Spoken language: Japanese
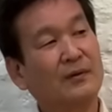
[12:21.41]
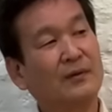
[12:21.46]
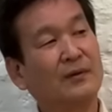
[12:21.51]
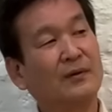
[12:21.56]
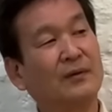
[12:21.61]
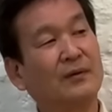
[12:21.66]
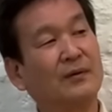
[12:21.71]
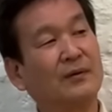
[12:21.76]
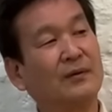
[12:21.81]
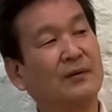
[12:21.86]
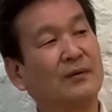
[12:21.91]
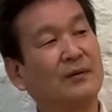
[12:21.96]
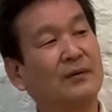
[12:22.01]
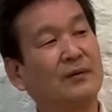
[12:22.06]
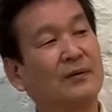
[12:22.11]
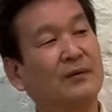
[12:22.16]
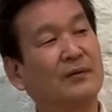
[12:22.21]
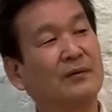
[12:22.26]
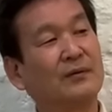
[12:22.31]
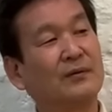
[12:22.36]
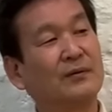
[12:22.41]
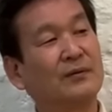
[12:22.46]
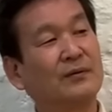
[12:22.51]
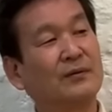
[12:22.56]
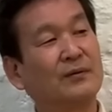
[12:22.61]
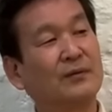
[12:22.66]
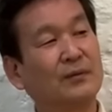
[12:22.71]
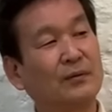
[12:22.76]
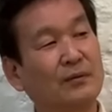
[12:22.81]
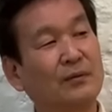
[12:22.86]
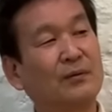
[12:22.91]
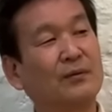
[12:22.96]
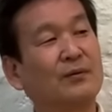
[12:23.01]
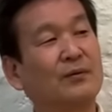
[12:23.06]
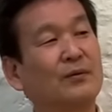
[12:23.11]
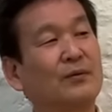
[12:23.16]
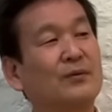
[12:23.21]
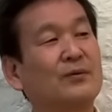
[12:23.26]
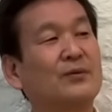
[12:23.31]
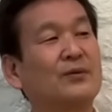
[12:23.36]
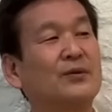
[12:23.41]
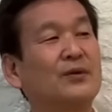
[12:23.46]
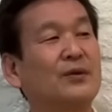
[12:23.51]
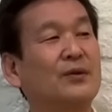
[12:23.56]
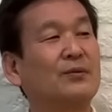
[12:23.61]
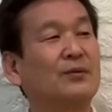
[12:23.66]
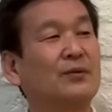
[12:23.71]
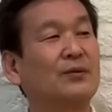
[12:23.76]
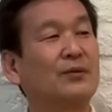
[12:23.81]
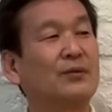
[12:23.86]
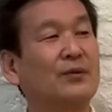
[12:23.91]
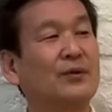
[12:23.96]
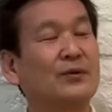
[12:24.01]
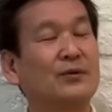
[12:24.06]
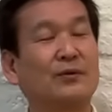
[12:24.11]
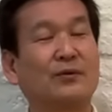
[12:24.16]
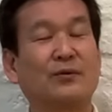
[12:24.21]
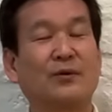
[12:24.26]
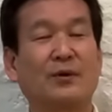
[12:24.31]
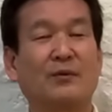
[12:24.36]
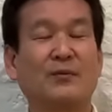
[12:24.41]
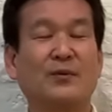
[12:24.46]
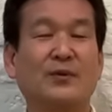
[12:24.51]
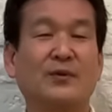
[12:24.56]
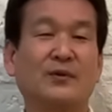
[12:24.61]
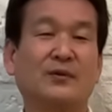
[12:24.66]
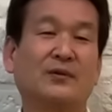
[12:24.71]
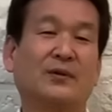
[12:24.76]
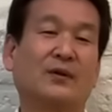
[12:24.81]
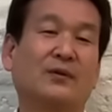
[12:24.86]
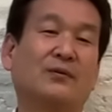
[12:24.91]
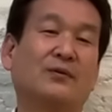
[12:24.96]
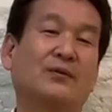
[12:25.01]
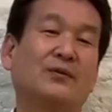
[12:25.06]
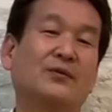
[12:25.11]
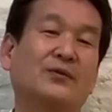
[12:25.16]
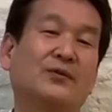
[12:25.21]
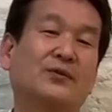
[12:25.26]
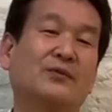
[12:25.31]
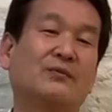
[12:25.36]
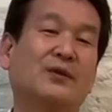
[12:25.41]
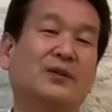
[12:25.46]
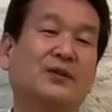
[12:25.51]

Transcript: えー、ずっとこっちで東京で仕事なもんですから、今週末